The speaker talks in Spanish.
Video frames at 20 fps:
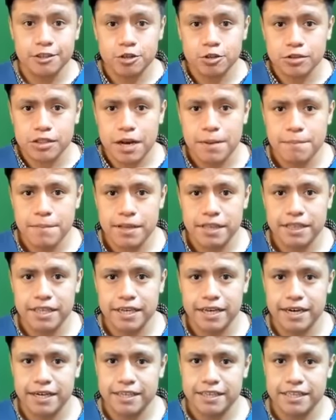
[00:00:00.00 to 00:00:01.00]
que es
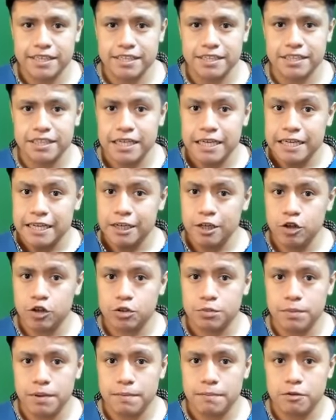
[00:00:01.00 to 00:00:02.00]
totalmente gratis y
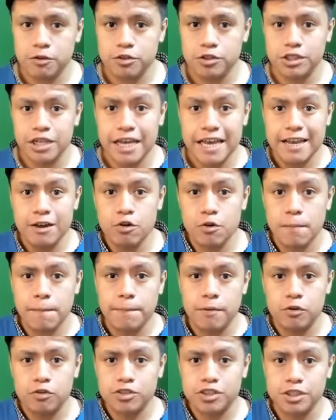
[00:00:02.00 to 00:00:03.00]
nos vemos en
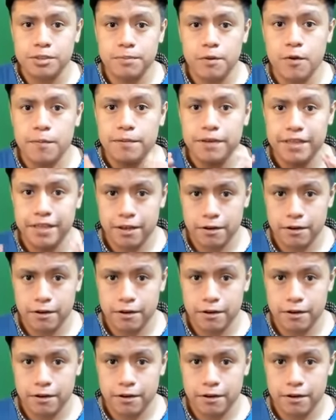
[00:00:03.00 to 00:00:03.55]
un próximo